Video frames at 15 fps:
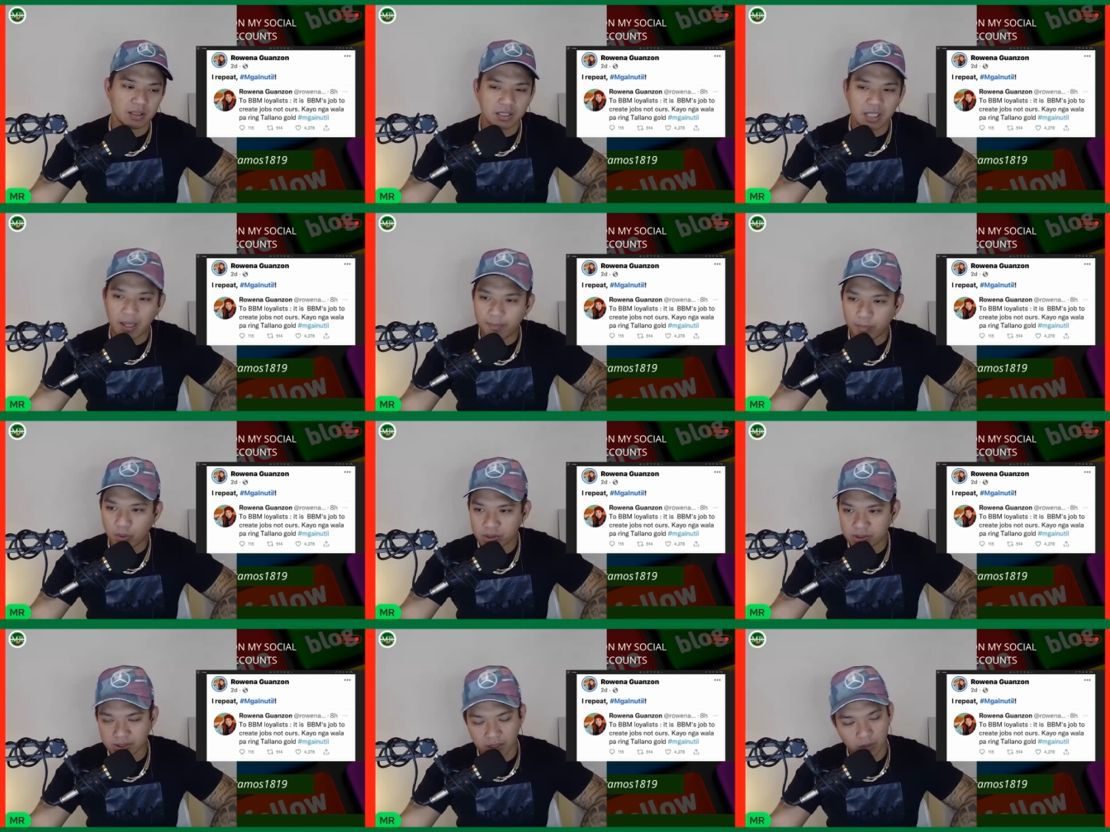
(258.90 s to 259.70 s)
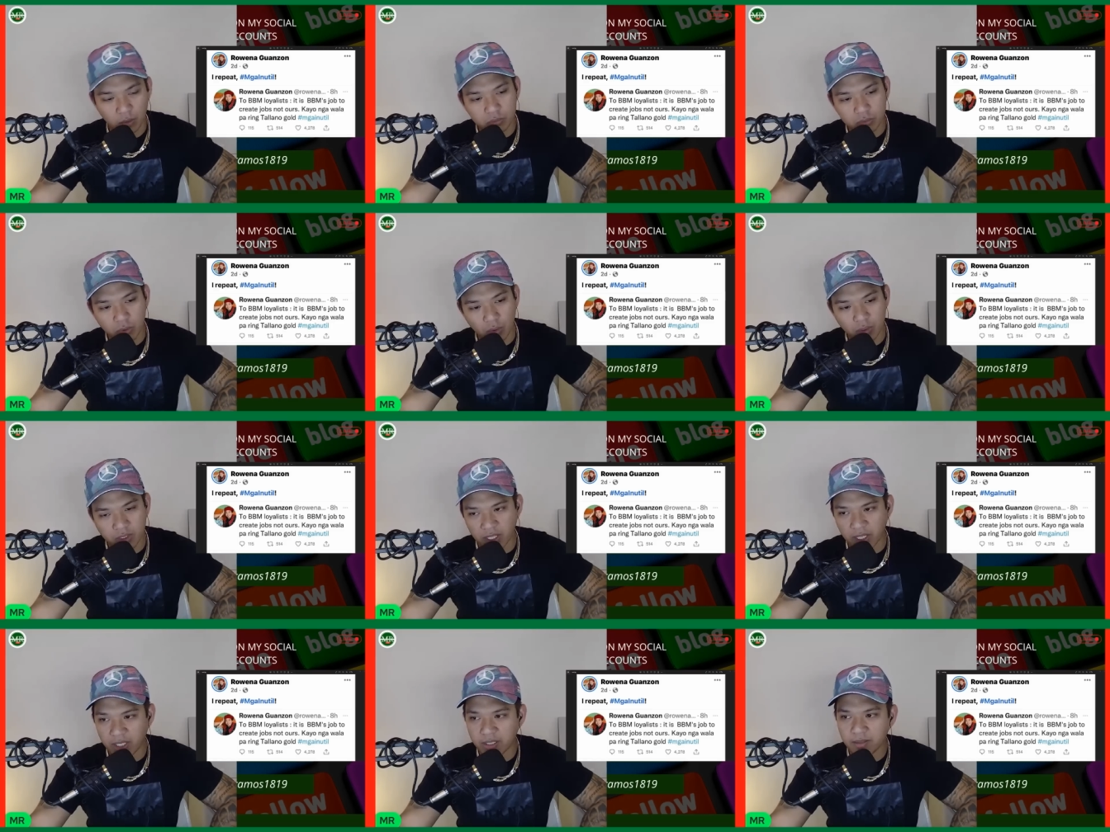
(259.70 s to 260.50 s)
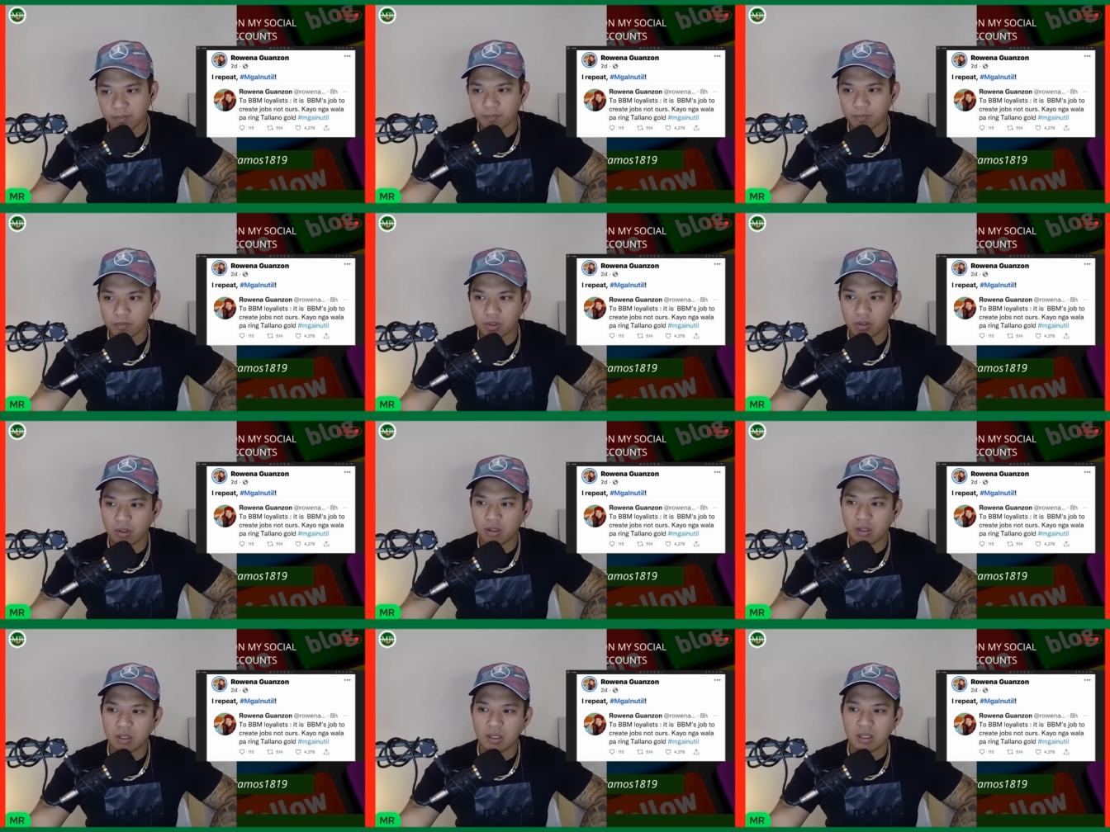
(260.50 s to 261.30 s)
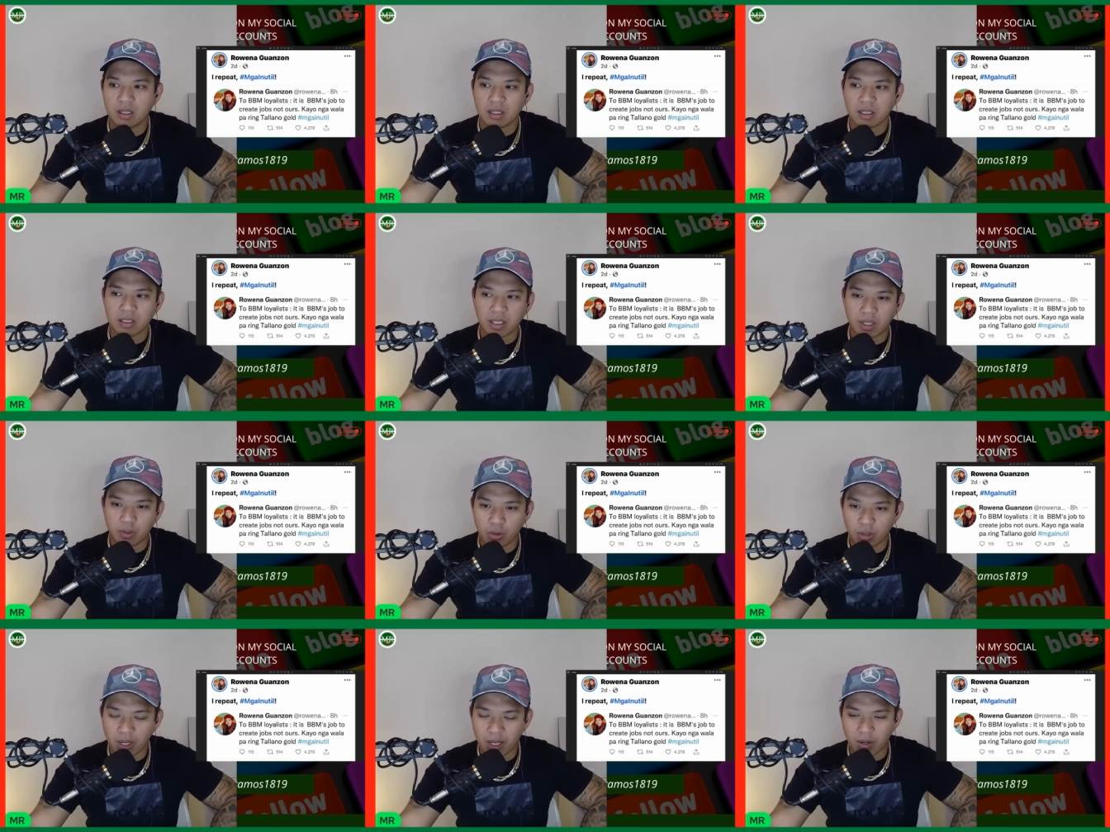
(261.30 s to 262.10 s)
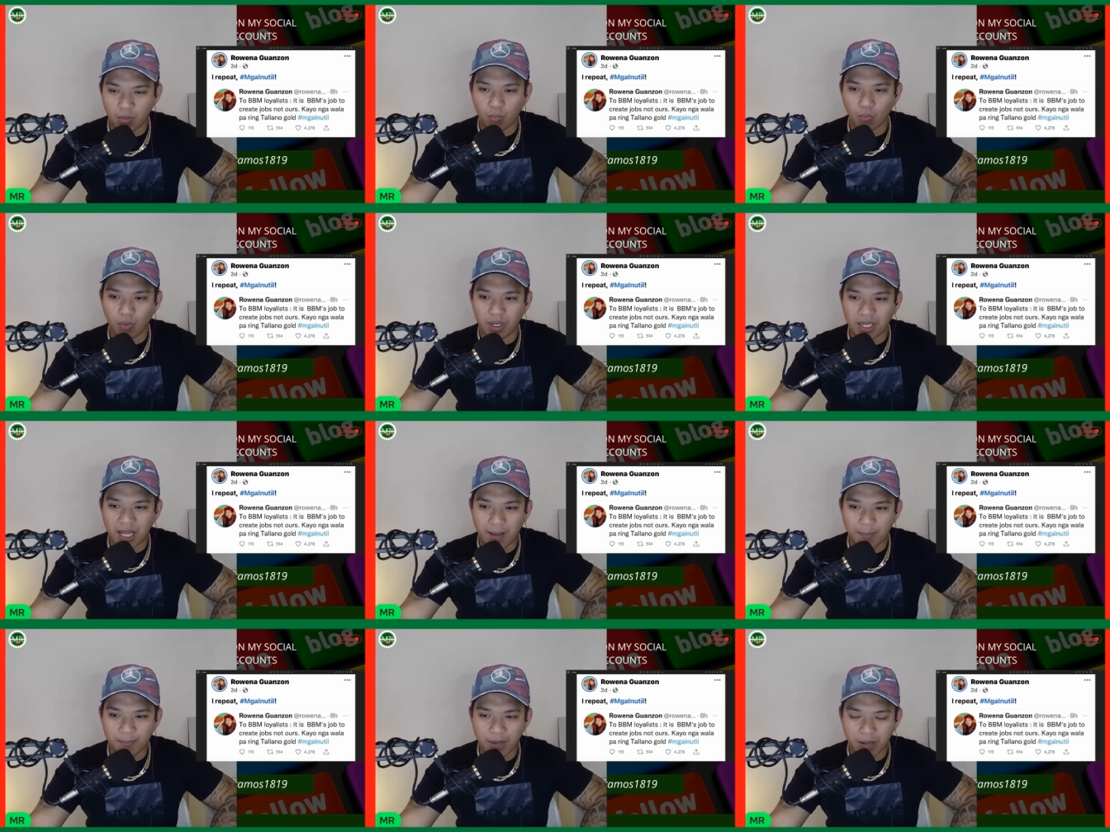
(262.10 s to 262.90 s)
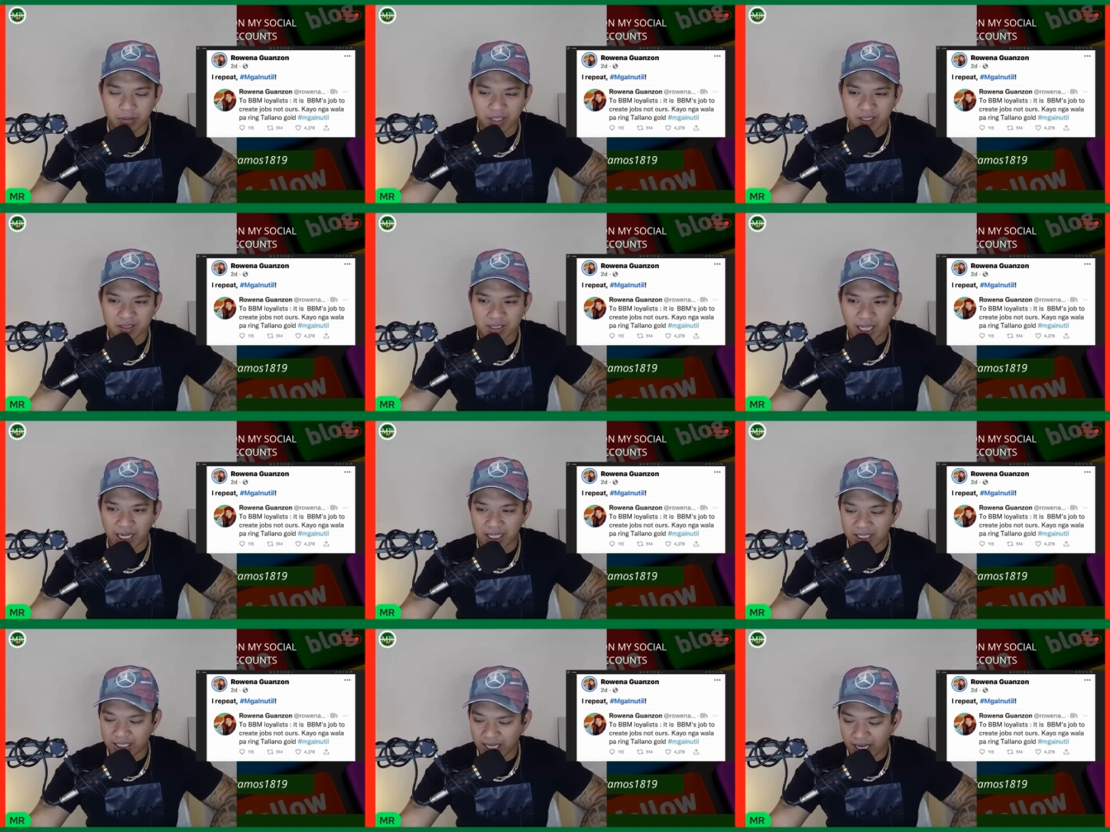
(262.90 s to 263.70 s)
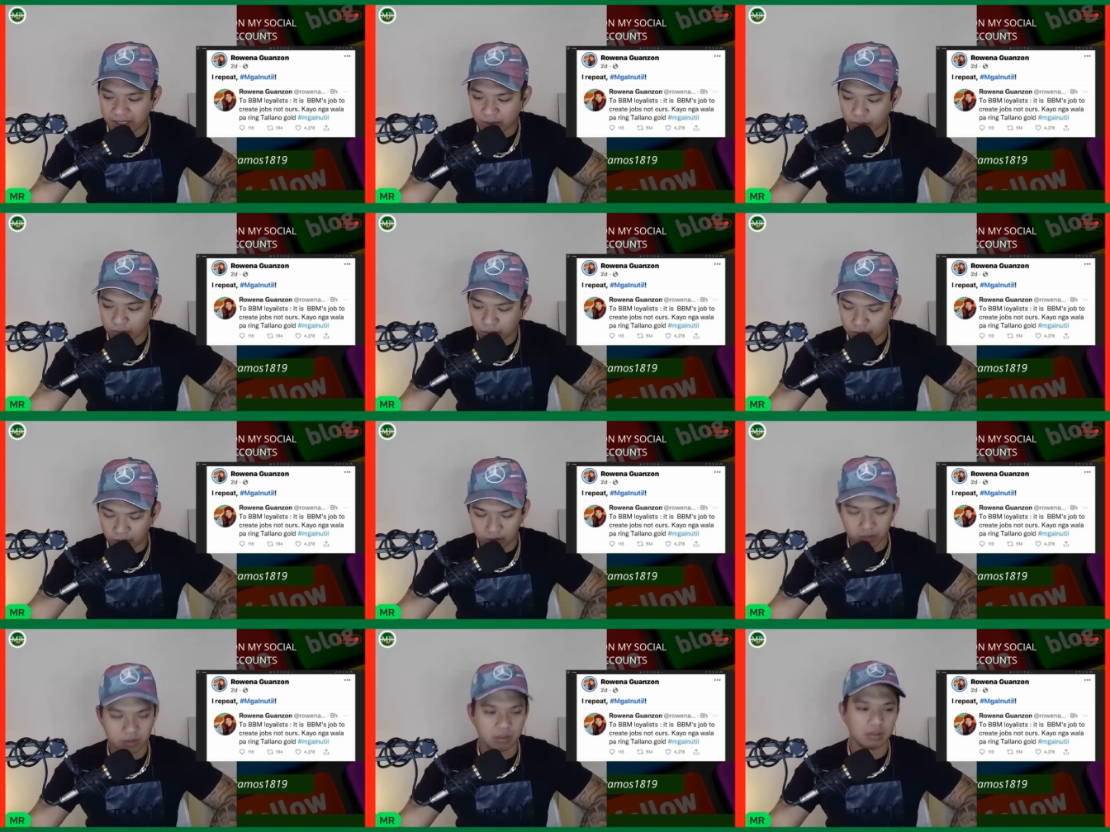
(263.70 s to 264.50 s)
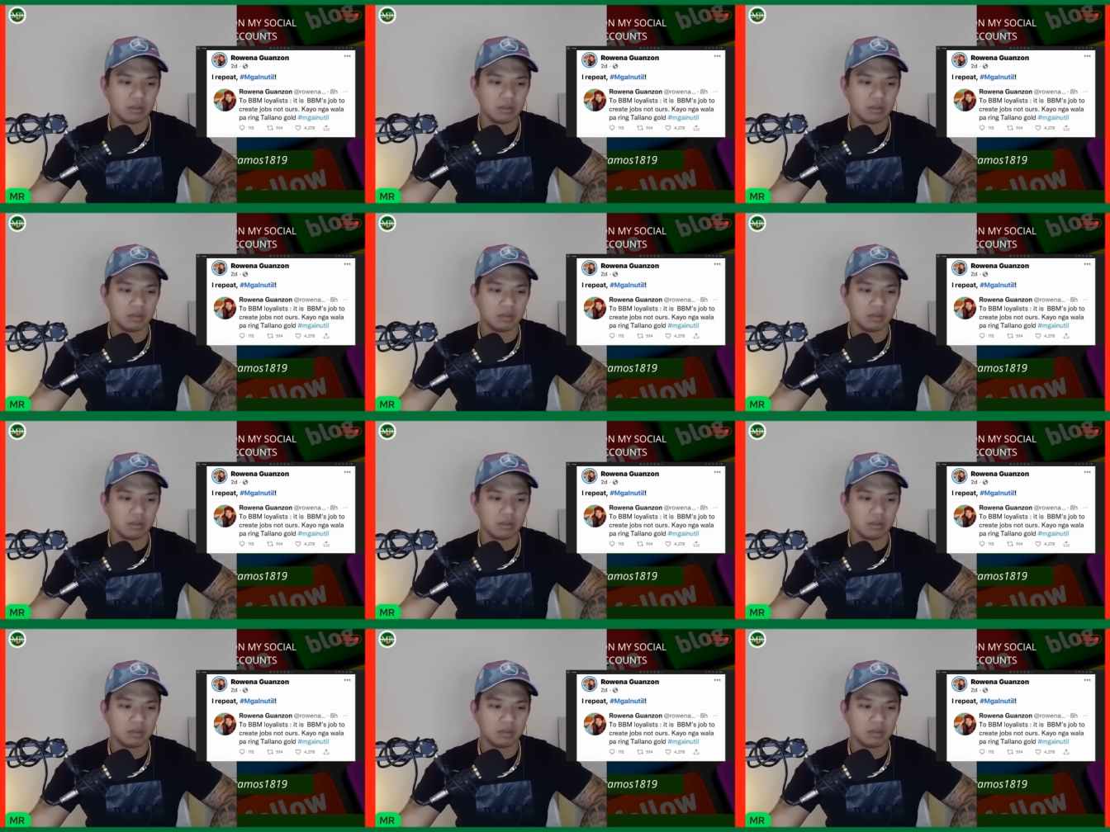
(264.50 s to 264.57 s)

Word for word: Tapos kaduktong niyan, o, kayo nga, wala pa ring Talyano Gold.